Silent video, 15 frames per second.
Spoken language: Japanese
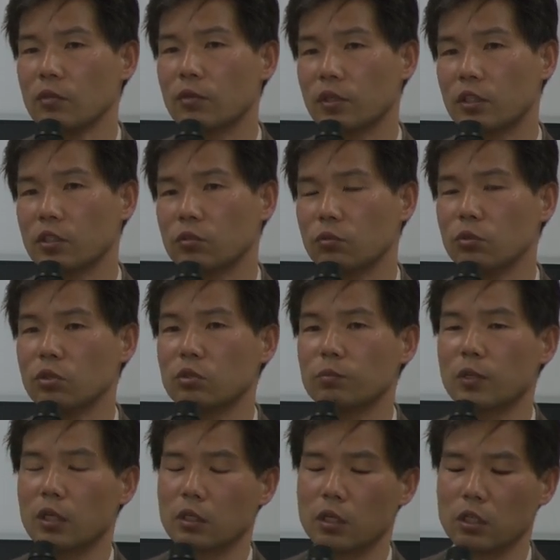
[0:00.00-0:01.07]
わけです。こういうの
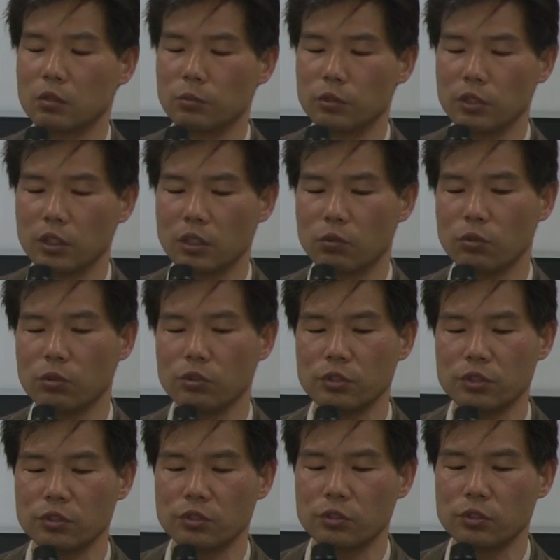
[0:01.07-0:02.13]
を学問的には本
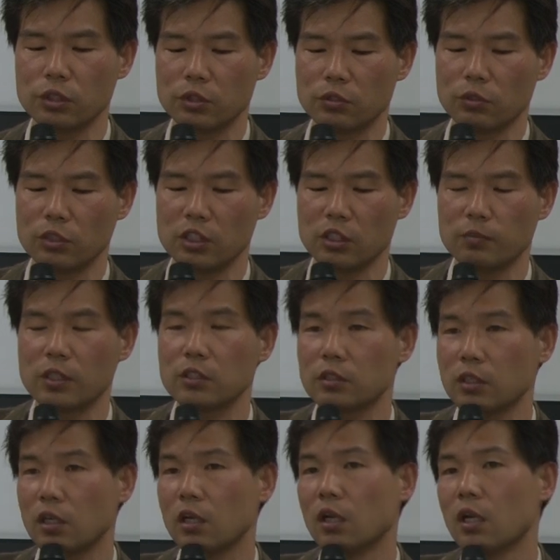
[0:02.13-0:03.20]
質主義と言います
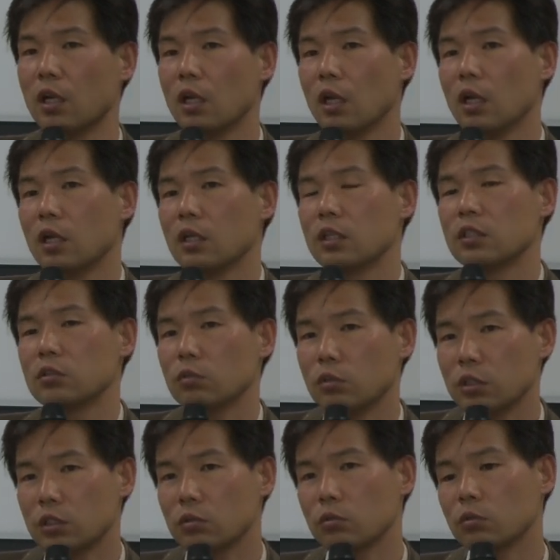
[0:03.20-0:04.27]
が、非
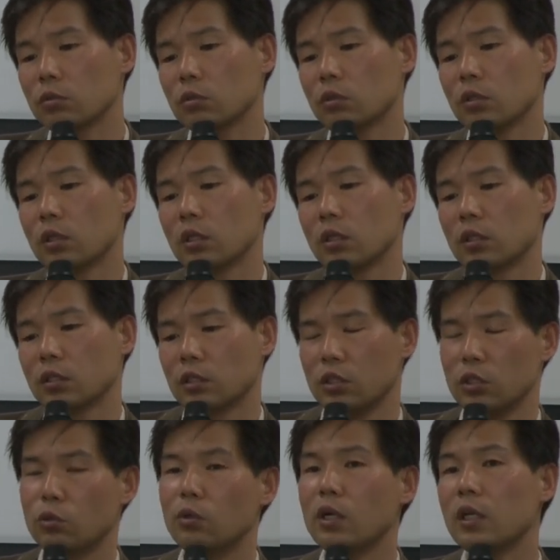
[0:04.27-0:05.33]
常にその
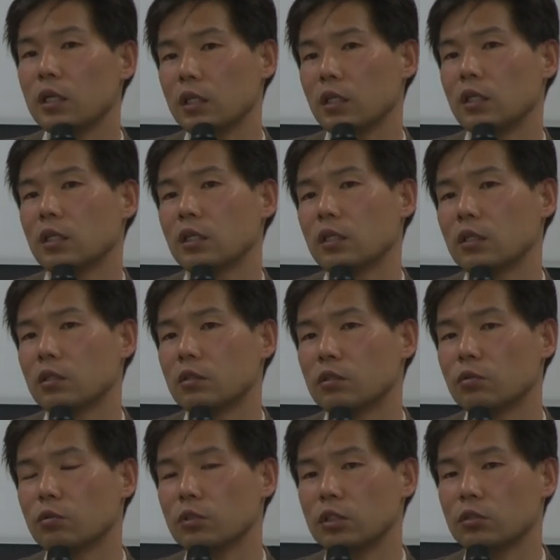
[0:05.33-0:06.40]
弱い、
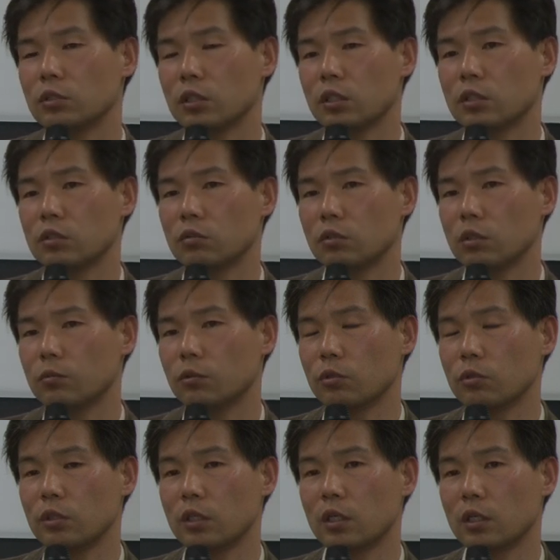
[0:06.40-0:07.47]
論理としては非常に
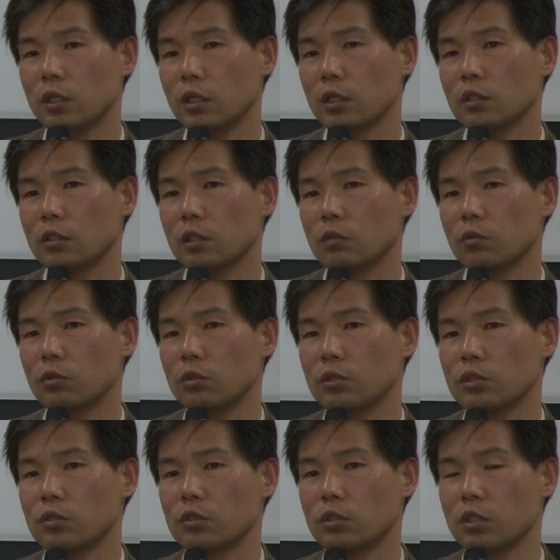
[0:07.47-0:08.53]
脆い中でやっている本
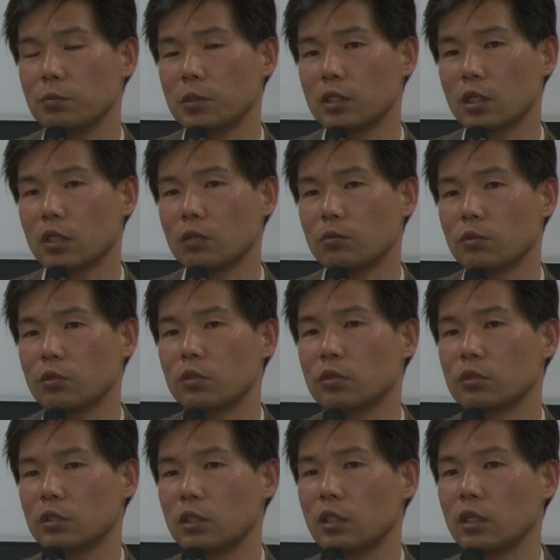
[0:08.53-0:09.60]
質主義みたいなものに
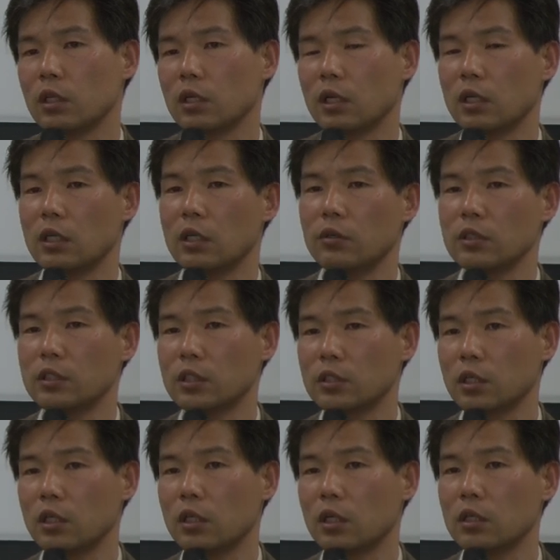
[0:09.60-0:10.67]
よって彼らは支
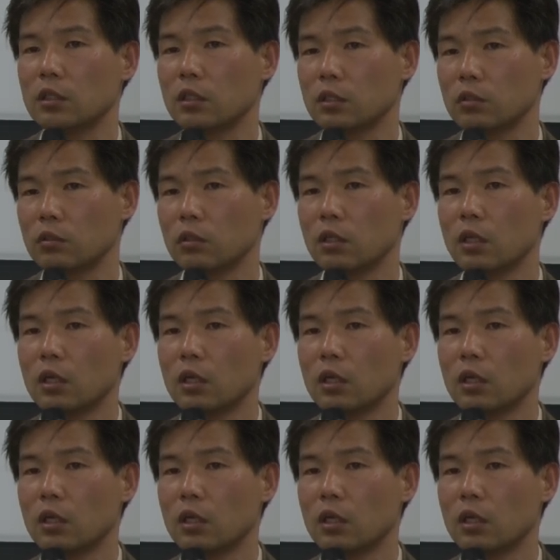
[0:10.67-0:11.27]
えられている。